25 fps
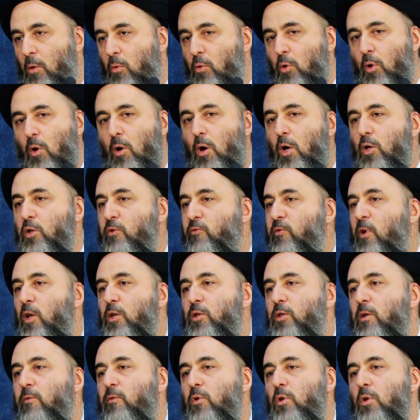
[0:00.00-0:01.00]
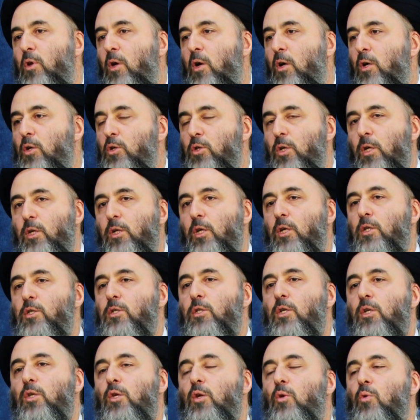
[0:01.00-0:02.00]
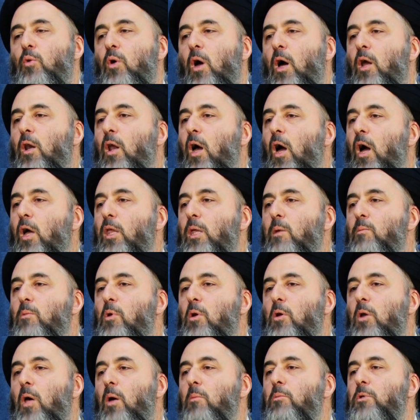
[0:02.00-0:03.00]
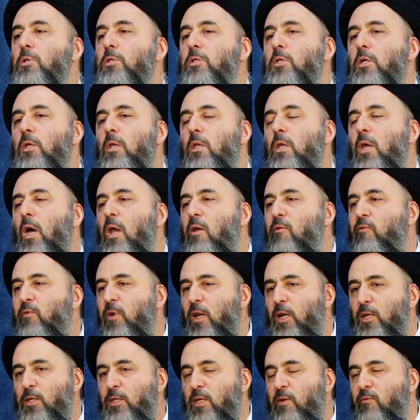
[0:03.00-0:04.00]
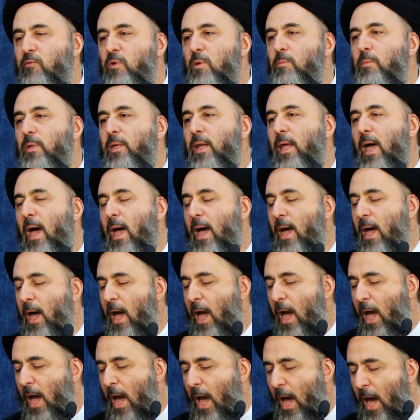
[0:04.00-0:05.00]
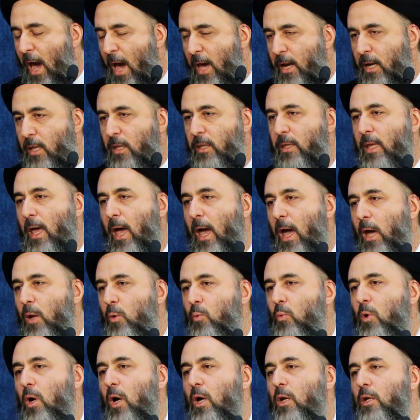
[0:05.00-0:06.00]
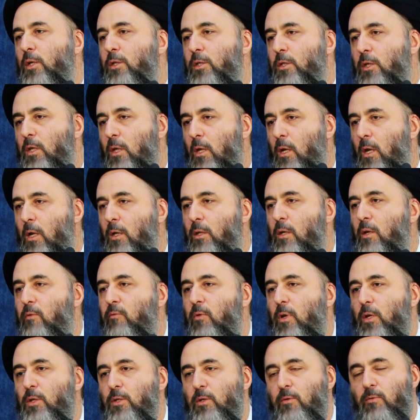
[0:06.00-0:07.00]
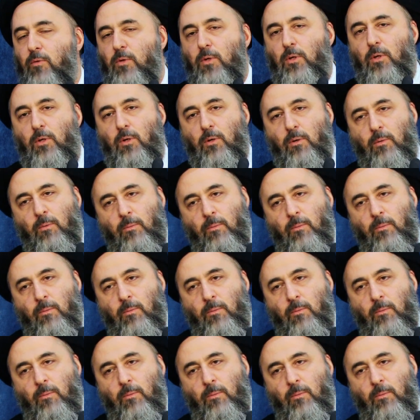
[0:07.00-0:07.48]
نقاش فلسفي ناقش يعني يستدل على عدم الله باستدلال فلسفي من أردى أنواع الاستدلالات الفلسفية